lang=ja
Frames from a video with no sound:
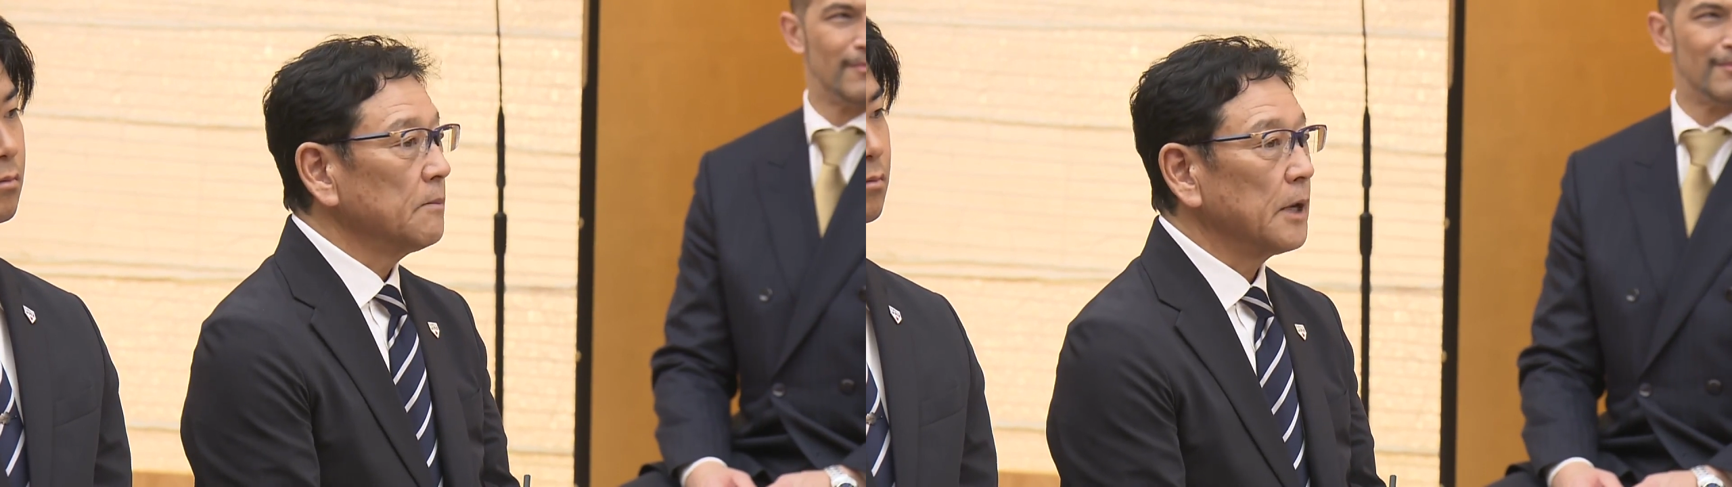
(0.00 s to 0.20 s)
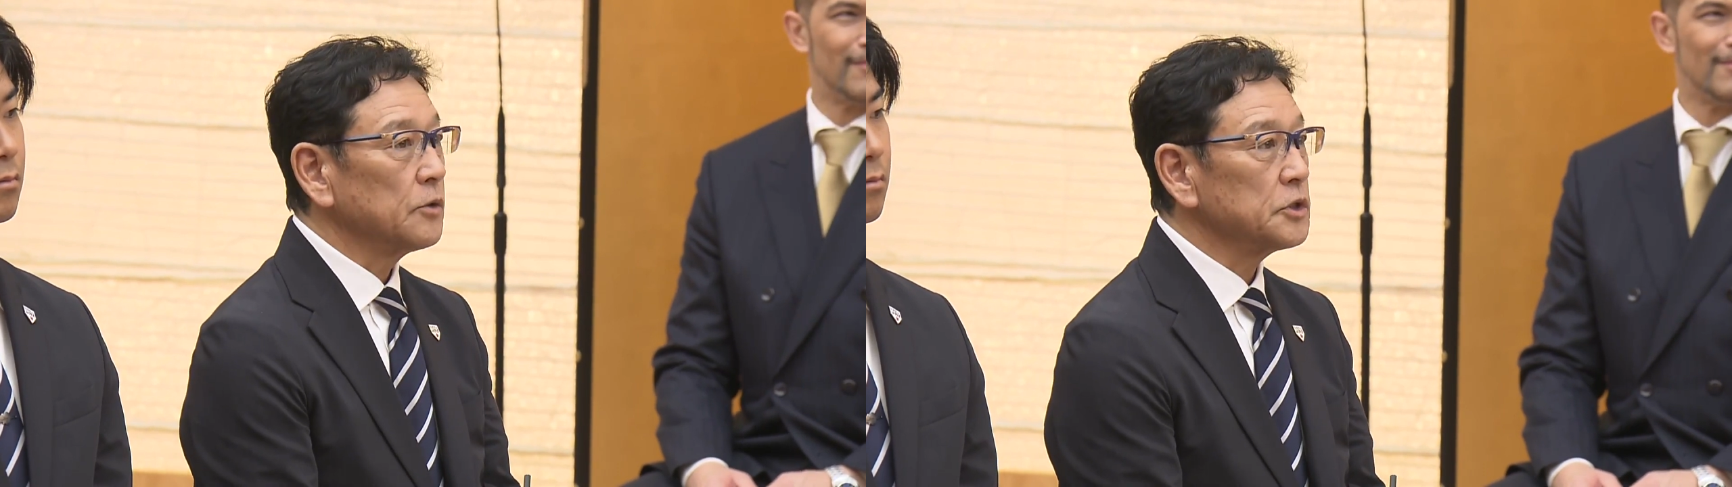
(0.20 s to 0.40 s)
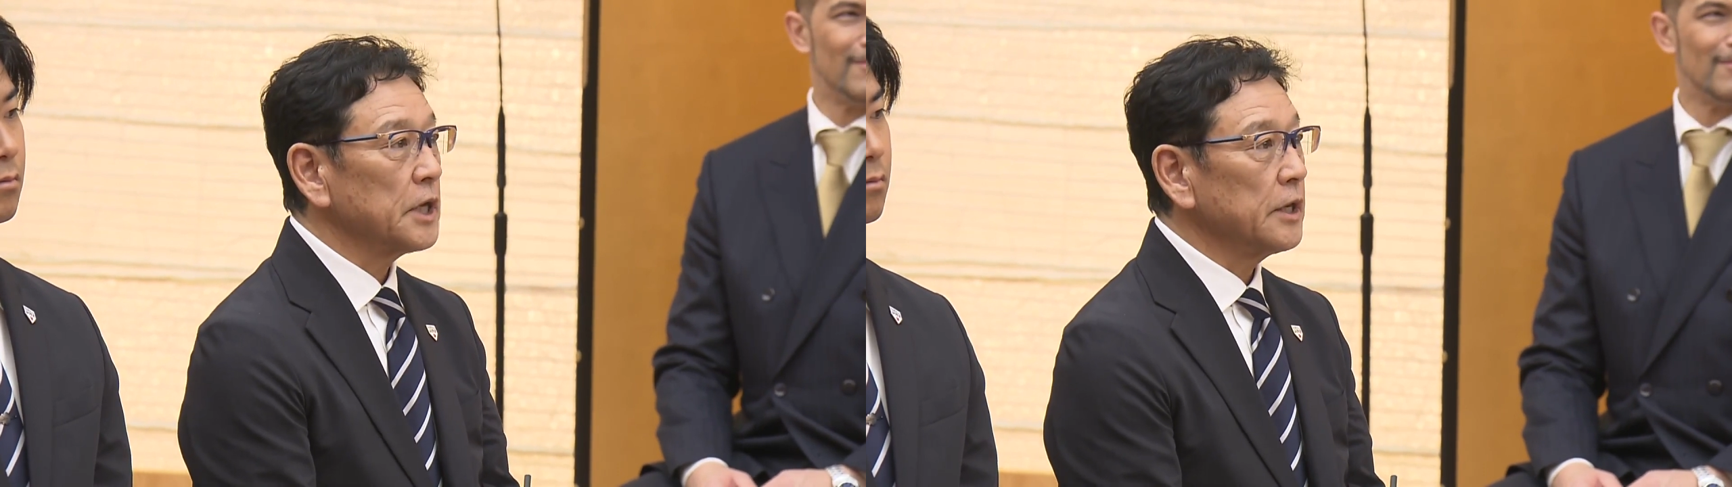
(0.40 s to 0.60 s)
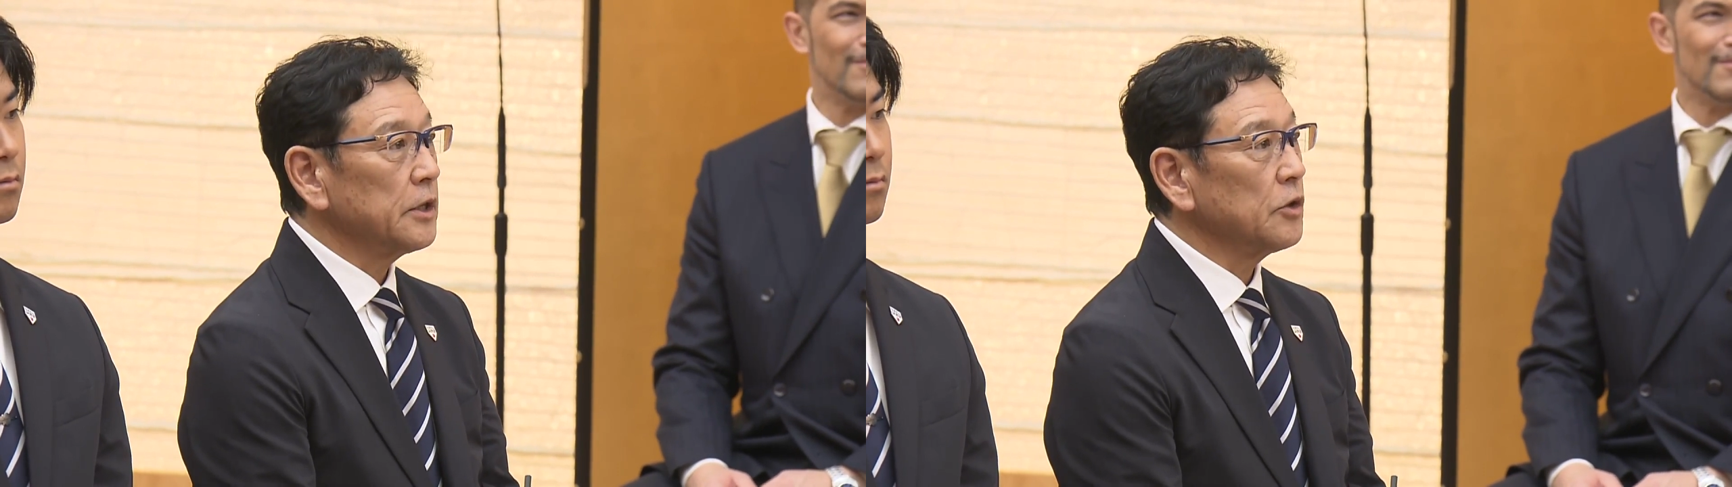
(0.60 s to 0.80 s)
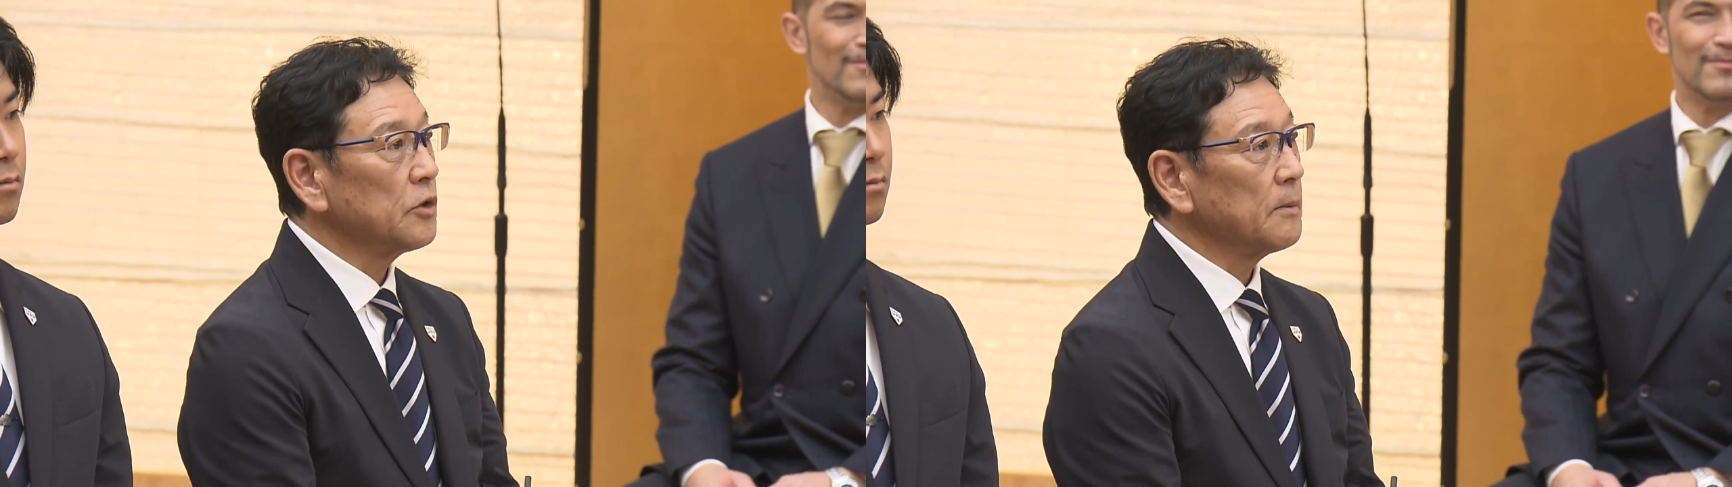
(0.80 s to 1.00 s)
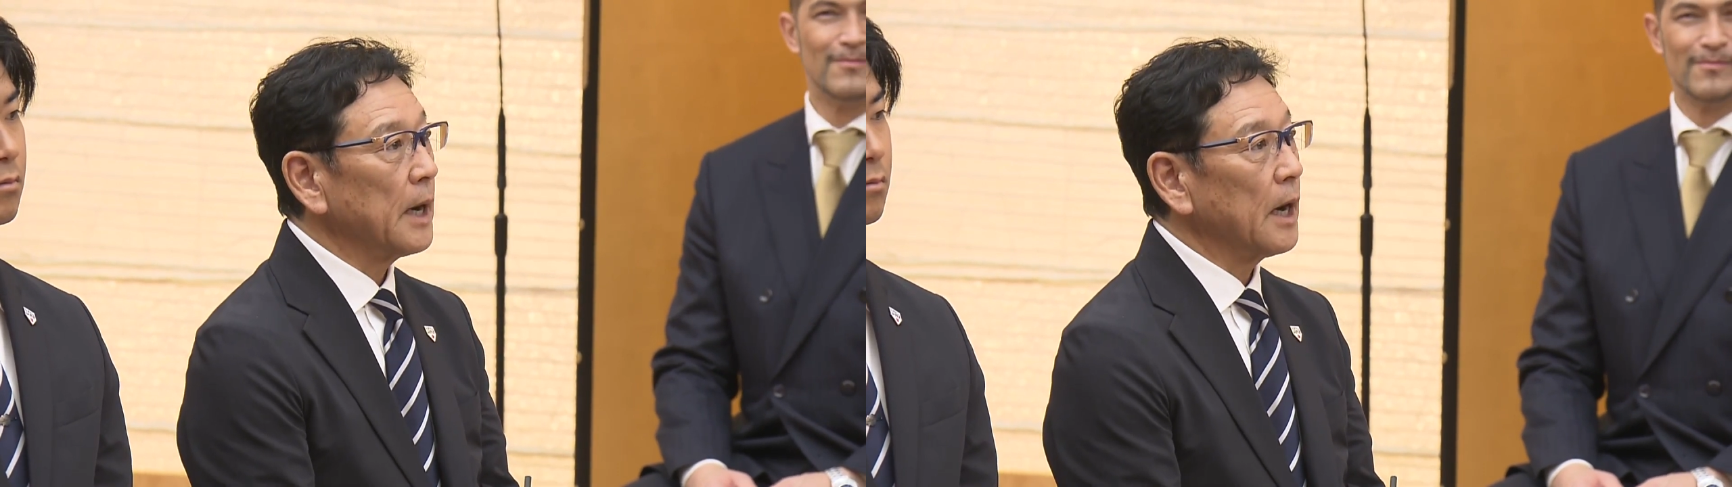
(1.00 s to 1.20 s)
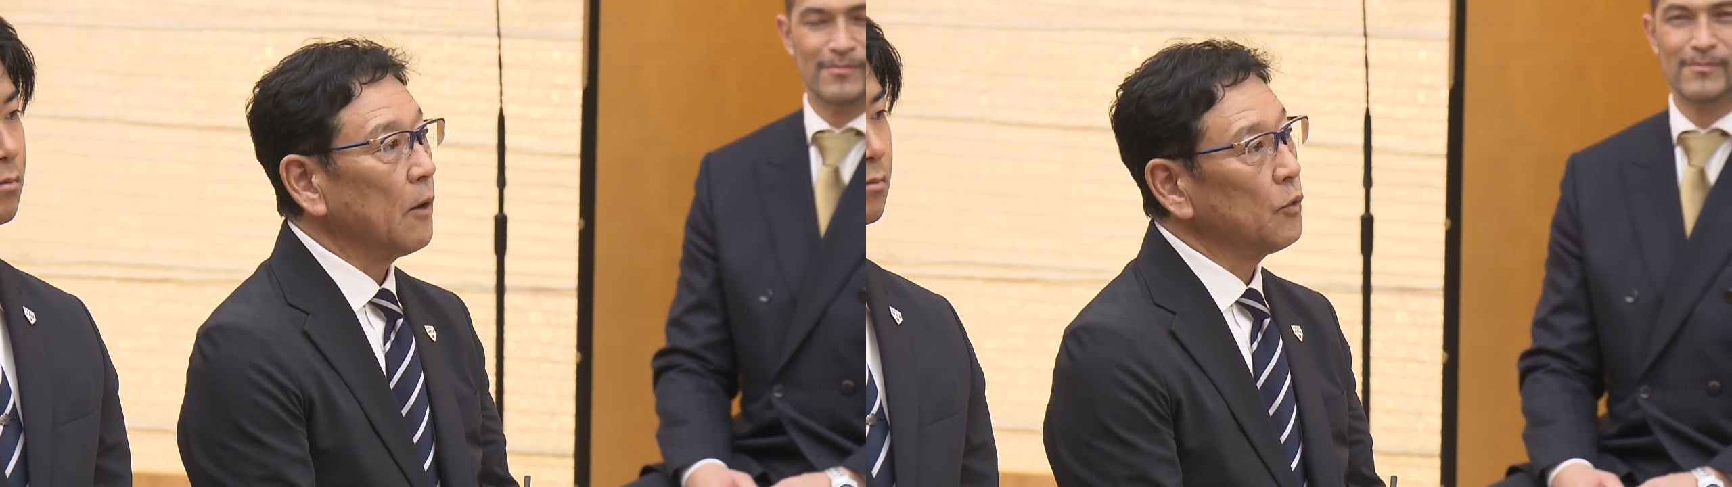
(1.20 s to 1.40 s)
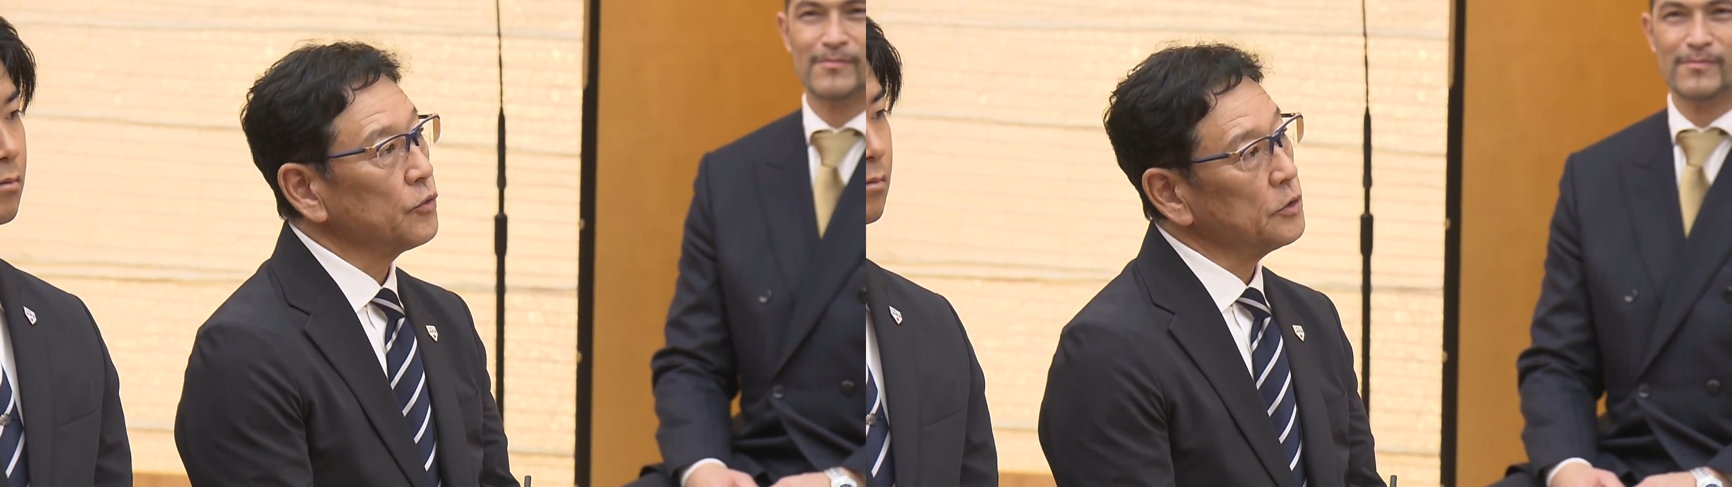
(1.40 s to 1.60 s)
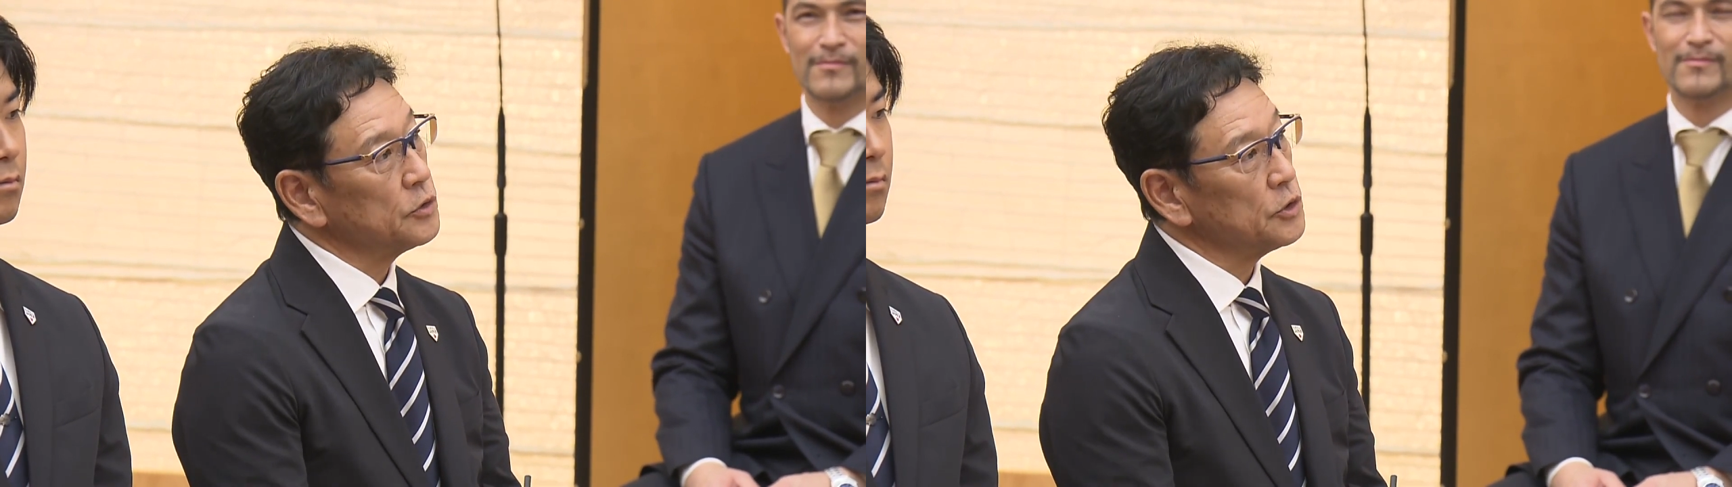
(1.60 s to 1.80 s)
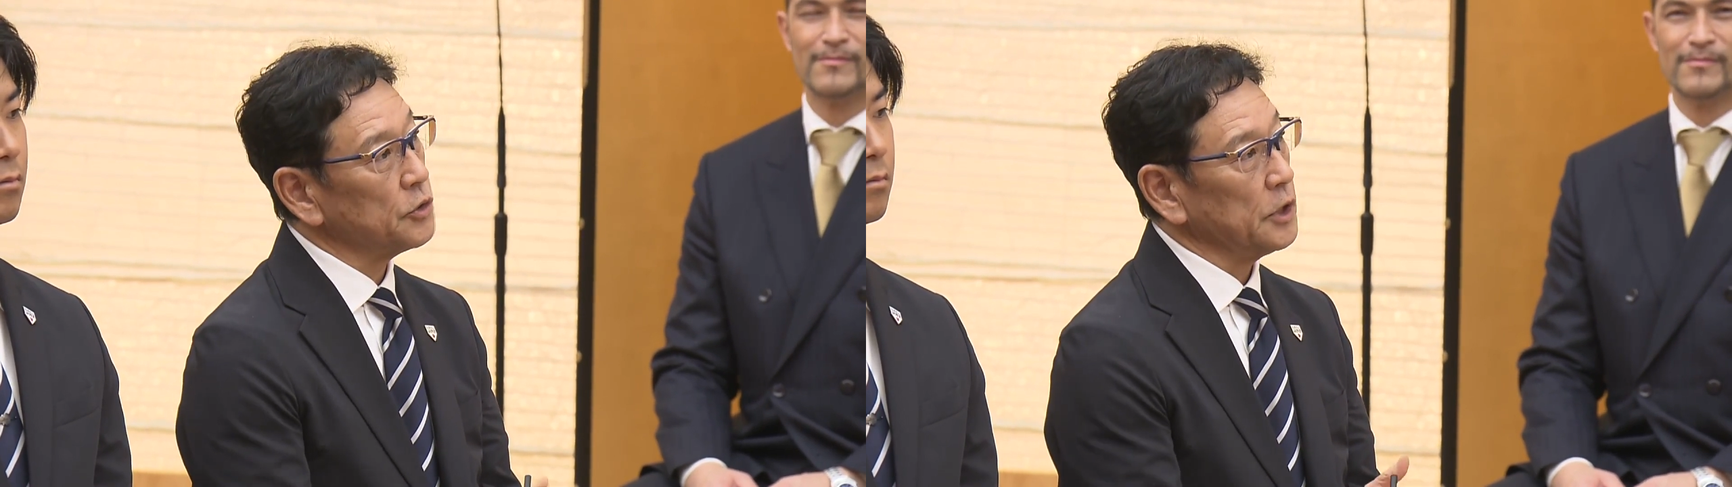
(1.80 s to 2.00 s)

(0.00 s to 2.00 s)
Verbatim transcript: まあ、あの試合っていうのはまあ本当に随所